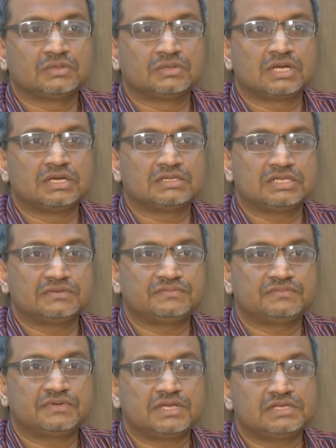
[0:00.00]
কোরাল
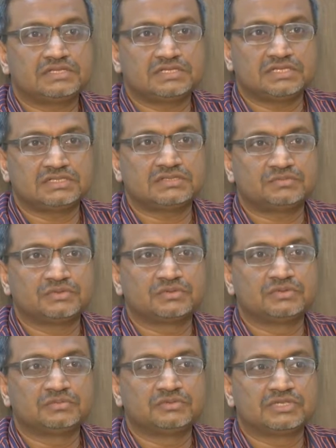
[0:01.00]
রিফ হেরিটেজ
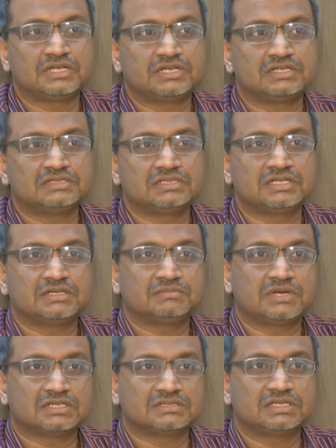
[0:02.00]
প্রকল্পটা যেটা
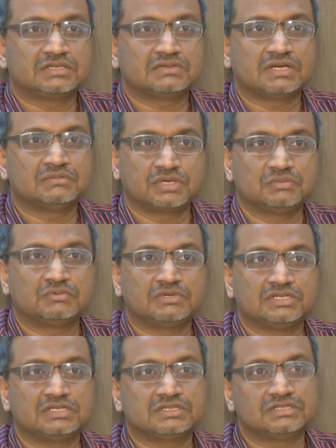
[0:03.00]
পাঁচ তারকা
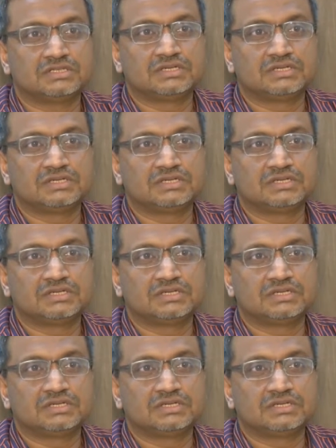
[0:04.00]
সমমানের